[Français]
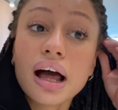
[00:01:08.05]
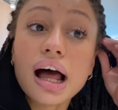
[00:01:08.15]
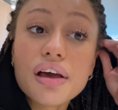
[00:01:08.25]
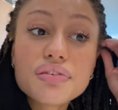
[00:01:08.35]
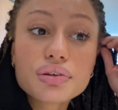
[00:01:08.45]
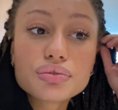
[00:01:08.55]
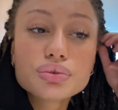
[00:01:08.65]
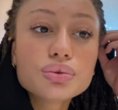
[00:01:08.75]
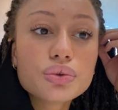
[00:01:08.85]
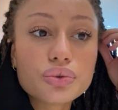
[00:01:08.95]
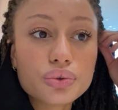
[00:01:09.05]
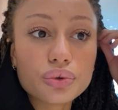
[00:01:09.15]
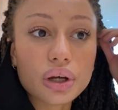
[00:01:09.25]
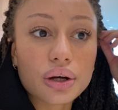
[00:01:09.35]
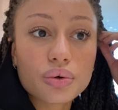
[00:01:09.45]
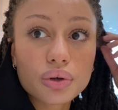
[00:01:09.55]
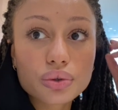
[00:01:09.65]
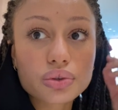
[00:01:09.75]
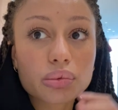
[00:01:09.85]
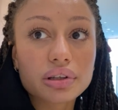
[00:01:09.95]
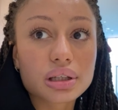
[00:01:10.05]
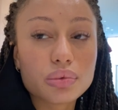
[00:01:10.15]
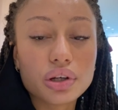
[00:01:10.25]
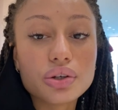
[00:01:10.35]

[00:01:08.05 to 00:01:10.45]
avec vous de à quoi ressemble un tribunal